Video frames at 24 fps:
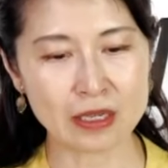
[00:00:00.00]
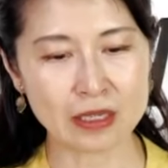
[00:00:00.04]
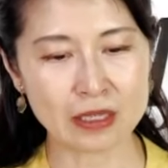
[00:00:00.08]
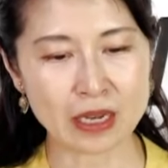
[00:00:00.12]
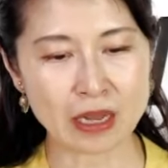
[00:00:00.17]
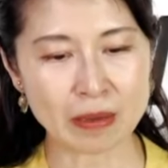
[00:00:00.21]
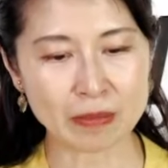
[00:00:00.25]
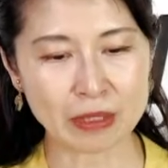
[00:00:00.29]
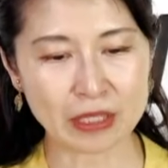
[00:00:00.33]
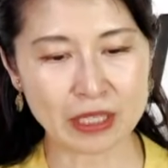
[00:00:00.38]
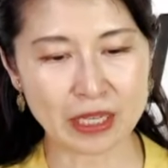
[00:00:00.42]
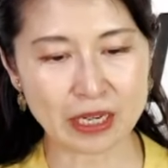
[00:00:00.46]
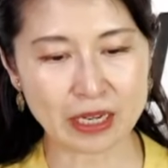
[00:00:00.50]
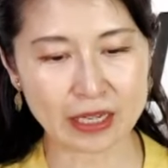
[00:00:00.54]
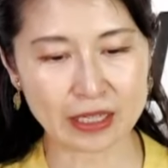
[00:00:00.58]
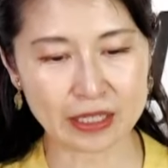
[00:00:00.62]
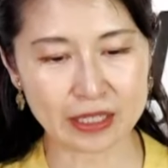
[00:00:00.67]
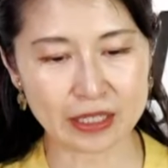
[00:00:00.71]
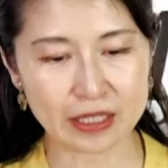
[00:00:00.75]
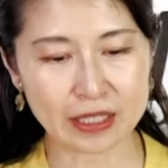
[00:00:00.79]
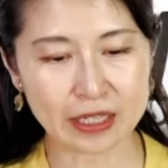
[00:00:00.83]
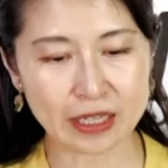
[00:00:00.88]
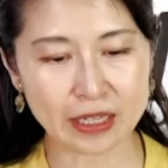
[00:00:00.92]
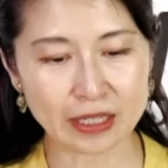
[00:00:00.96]
涙が
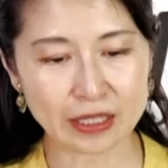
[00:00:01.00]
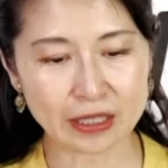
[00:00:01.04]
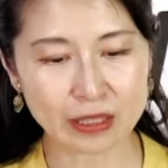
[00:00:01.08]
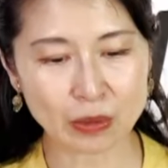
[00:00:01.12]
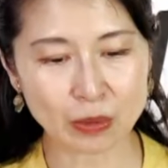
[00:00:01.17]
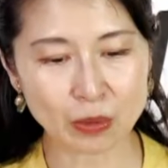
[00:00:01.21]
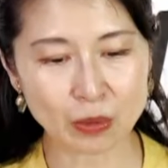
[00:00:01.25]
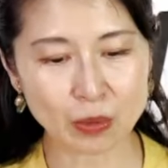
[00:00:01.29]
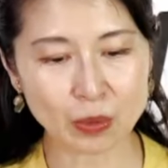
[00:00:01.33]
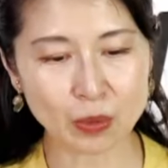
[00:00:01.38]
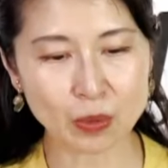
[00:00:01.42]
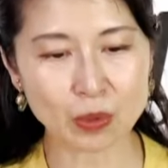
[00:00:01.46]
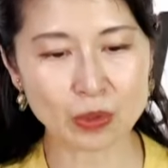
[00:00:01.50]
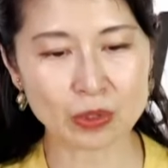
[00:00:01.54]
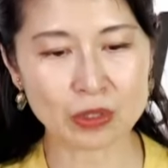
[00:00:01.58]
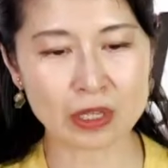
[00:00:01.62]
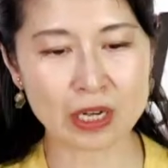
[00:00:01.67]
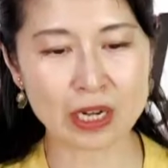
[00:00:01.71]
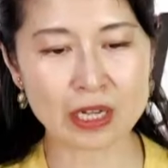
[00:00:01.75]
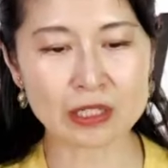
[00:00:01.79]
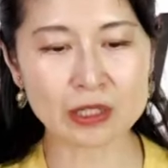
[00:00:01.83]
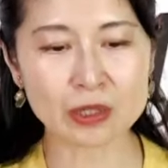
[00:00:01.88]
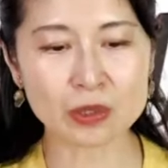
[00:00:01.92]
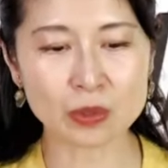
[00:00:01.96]
日に焼けた頬を濡
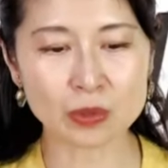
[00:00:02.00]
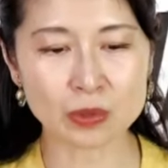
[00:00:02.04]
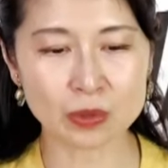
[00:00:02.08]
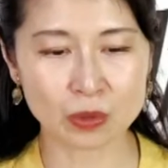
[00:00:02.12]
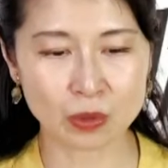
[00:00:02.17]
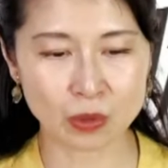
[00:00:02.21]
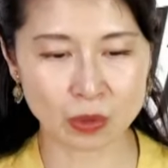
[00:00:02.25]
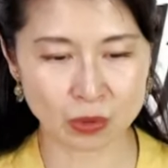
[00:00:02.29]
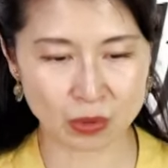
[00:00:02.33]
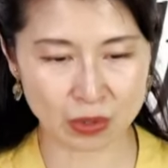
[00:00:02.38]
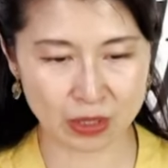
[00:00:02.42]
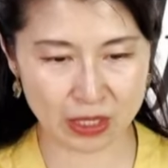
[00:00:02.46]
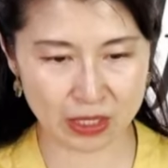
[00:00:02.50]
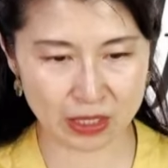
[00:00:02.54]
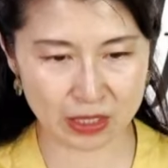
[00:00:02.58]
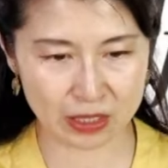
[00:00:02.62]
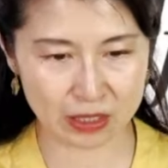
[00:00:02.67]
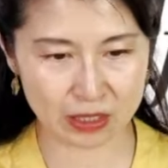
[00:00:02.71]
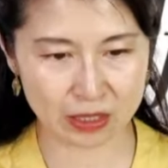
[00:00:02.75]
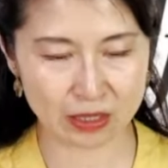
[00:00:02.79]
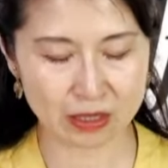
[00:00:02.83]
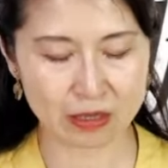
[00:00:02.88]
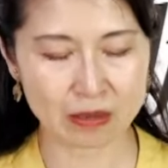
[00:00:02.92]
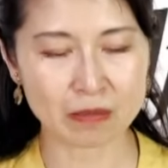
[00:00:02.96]
らすということです。